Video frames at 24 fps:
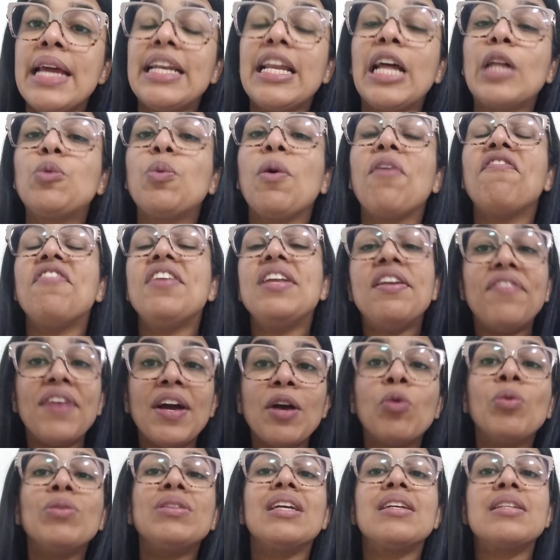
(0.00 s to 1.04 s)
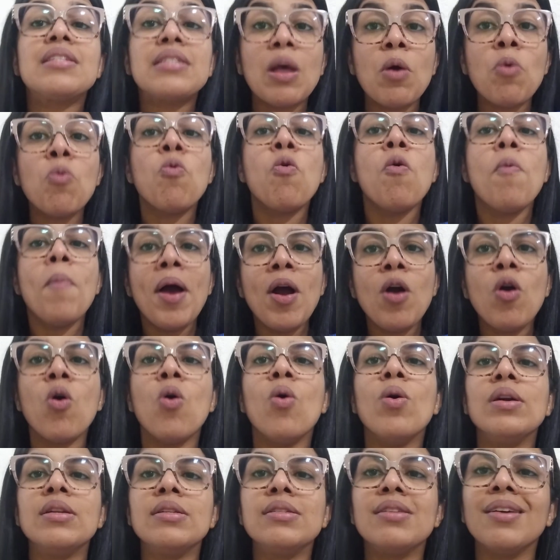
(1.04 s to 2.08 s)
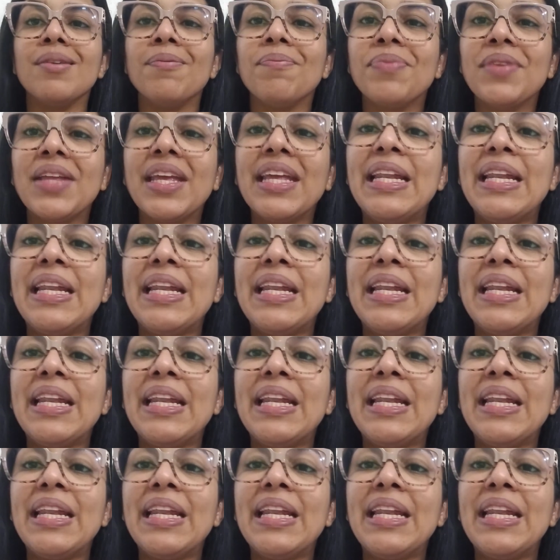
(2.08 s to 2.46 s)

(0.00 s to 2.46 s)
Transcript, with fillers: na tua vida vai acontecer alguma coisa